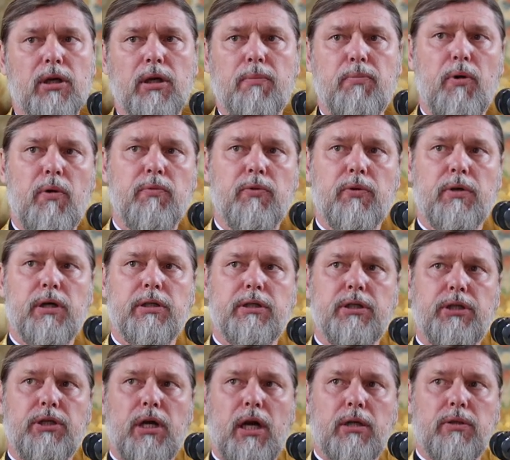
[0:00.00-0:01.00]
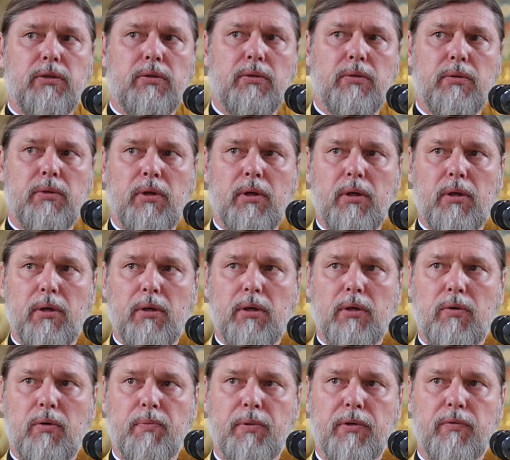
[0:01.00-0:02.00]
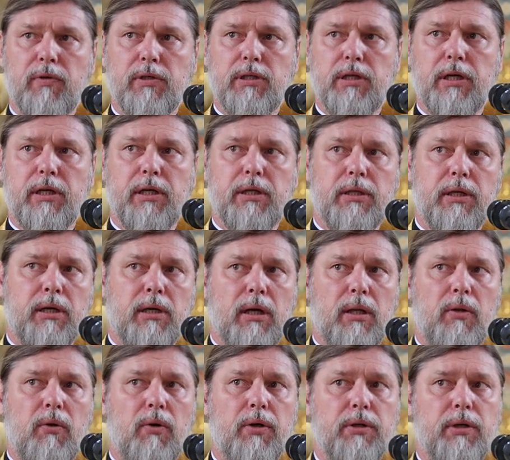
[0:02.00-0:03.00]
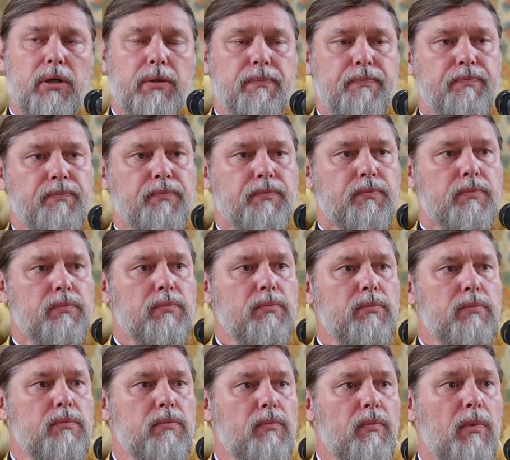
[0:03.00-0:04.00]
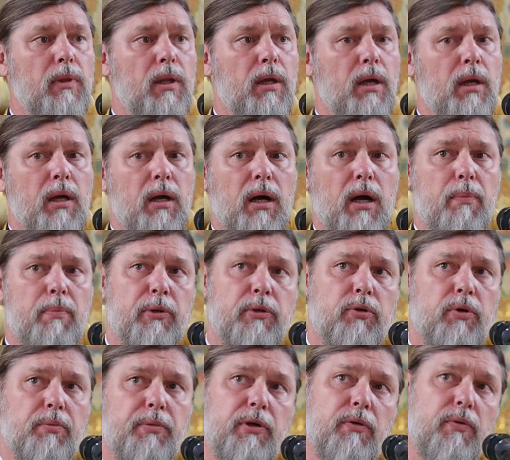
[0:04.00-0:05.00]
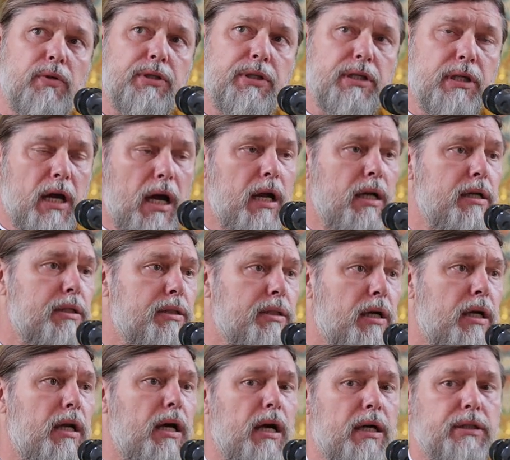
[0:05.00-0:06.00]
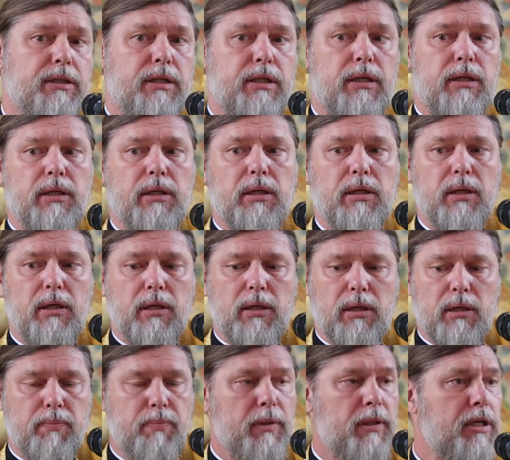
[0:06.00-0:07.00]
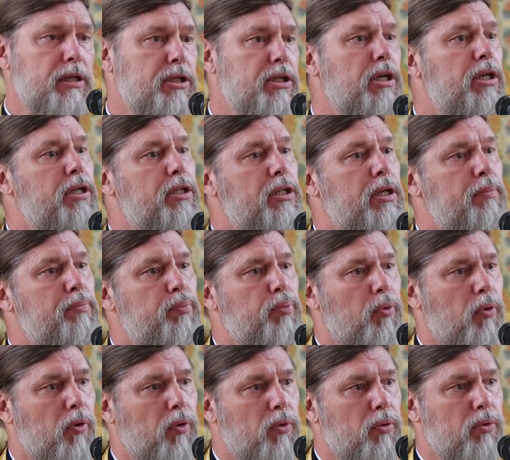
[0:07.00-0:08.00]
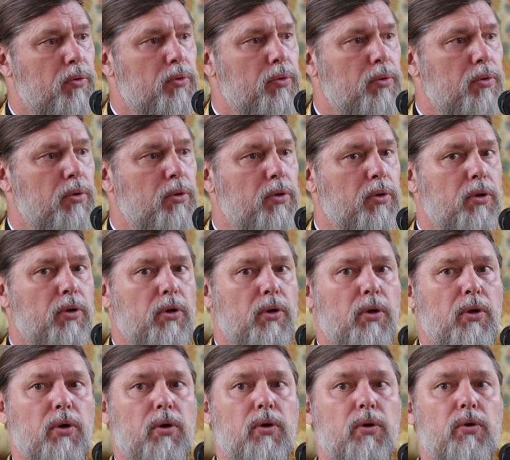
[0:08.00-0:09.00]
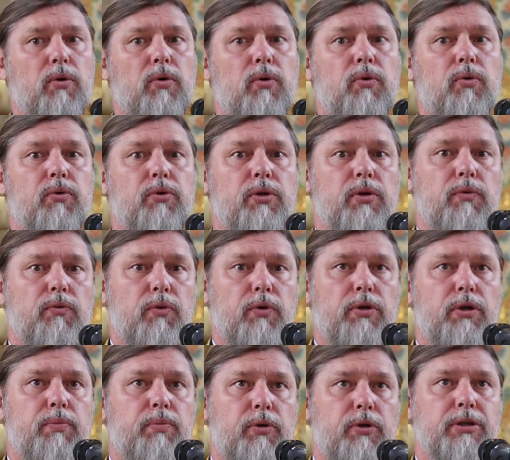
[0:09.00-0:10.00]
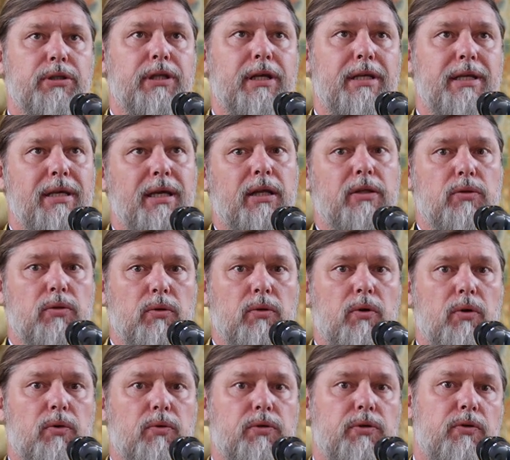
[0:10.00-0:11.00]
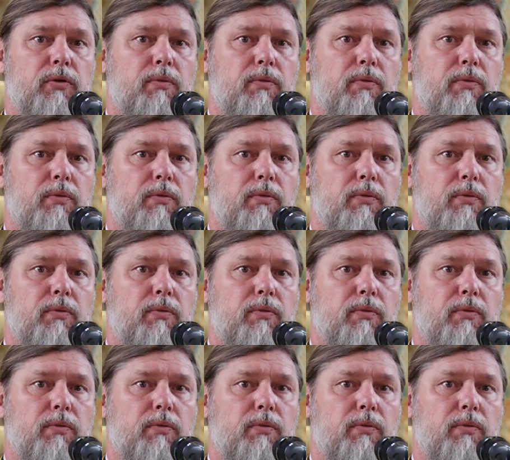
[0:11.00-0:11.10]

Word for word: и помню, как сейчас он, его подвезли к этой колонии, а потом его сняли с коляски и положили на пол. У него не просто нет ног, у